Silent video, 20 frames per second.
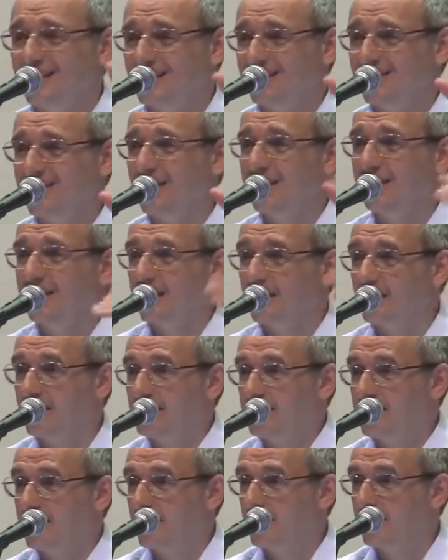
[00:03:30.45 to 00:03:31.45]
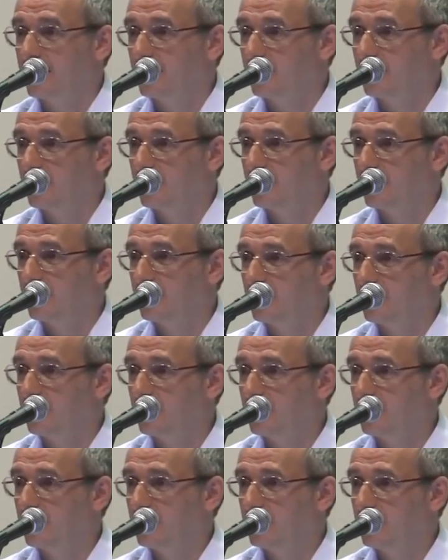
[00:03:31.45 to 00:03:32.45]
До свидания. Так 10 лет.
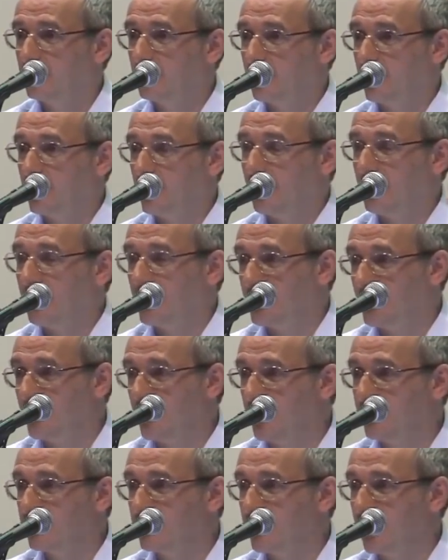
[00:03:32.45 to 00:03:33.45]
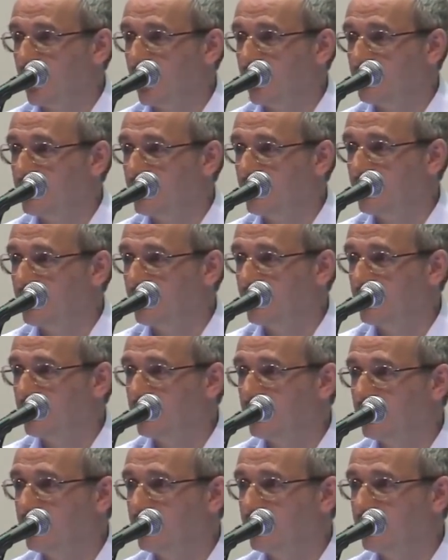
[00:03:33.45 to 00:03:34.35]
Ну хотя бы один раз здрасте.